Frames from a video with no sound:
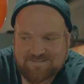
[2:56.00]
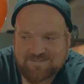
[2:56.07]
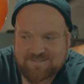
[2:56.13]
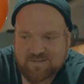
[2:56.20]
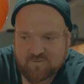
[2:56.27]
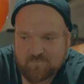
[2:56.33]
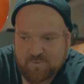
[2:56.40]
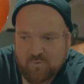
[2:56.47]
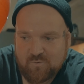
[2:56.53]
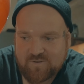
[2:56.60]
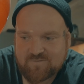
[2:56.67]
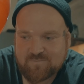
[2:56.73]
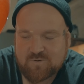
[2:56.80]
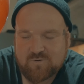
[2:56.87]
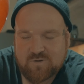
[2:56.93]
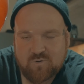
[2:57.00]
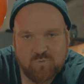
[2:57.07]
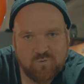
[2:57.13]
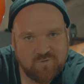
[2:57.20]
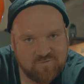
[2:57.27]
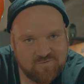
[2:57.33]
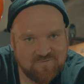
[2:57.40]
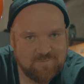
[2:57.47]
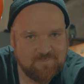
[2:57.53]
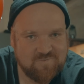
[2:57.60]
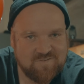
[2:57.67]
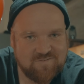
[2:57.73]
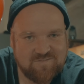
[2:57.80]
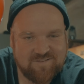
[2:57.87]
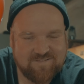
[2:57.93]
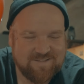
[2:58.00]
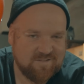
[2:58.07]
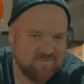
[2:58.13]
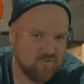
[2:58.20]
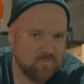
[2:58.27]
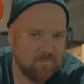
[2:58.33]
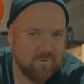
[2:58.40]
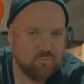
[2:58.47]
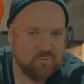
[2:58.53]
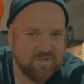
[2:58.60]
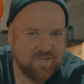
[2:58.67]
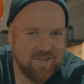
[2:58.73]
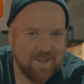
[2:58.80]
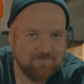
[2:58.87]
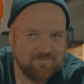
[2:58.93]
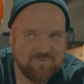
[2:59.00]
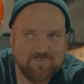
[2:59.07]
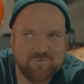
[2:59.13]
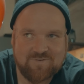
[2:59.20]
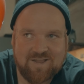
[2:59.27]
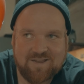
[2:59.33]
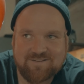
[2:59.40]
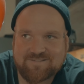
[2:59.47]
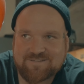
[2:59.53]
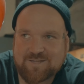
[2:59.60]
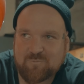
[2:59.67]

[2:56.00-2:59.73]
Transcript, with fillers: die Experience, wenn du in einer Runde zusammensitzt und das Ganze nochmal recapst und alle sich